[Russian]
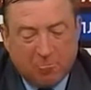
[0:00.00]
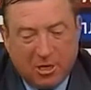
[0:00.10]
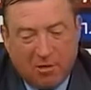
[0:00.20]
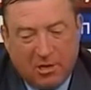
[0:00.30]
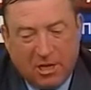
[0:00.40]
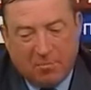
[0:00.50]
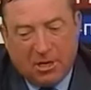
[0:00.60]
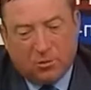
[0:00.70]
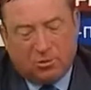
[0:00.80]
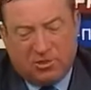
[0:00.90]
проявлять
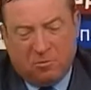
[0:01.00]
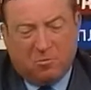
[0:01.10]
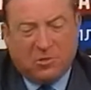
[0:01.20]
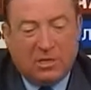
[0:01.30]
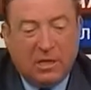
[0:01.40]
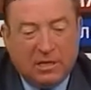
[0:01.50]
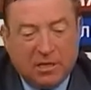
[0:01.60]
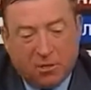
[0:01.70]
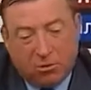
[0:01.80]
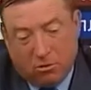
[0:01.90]
максимум
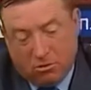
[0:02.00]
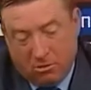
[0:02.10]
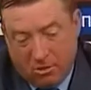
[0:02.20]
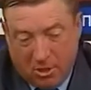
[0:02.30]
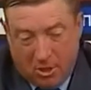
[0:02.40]
желания, то